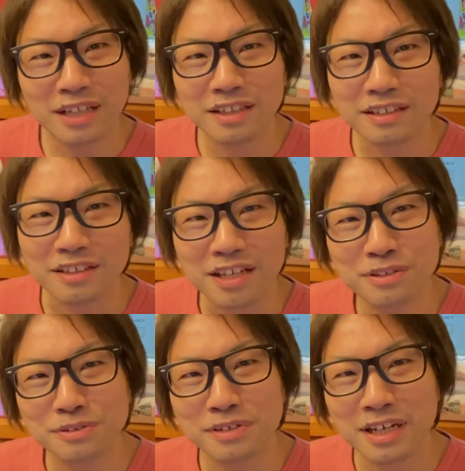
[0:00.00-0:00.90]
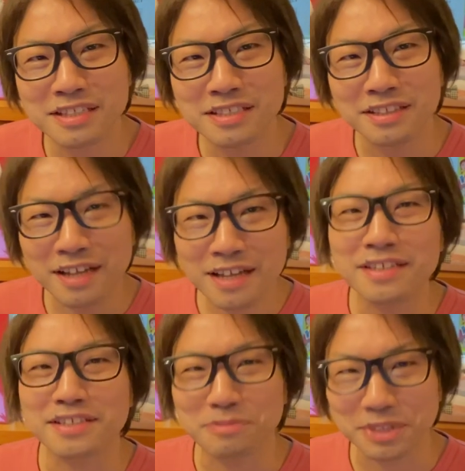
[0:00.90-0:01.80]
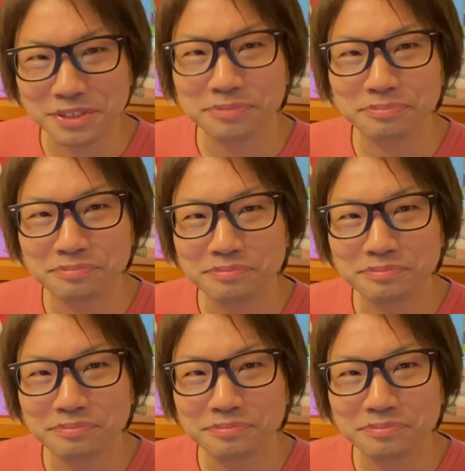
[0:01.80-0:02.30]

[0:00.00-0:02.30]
なんか言及する話じゃない気がしてます。